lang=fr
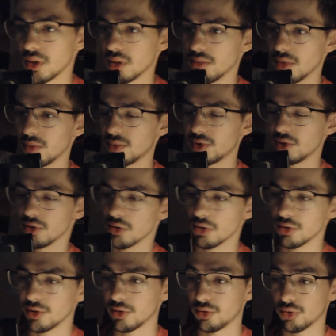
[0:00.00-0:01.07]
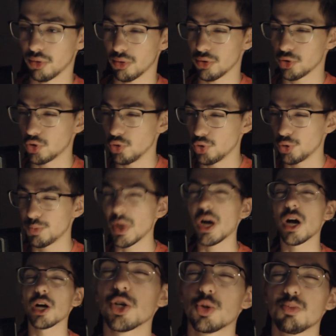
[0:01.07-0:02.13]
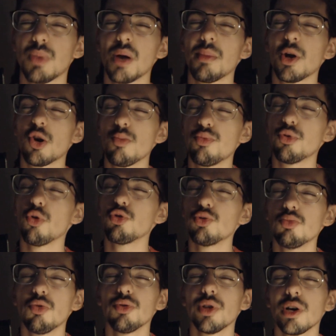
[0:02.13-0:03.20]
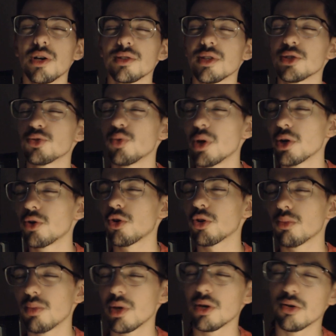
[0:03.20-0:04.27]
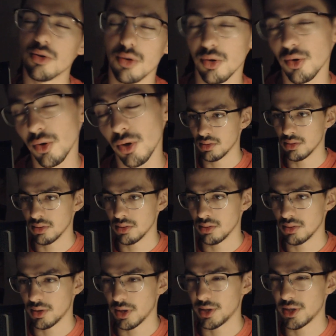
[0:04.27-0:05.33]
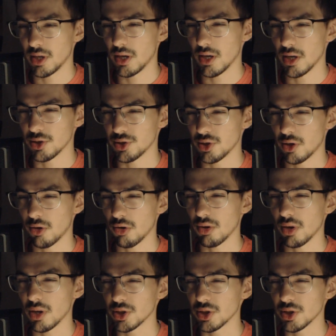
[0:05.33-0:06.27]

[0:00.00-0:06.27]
Même si, c'est sûr, je suis pas, pas le mec le plus gros du monde, hein, ça, je te l'accorde, mais t'as quel âge Alors, à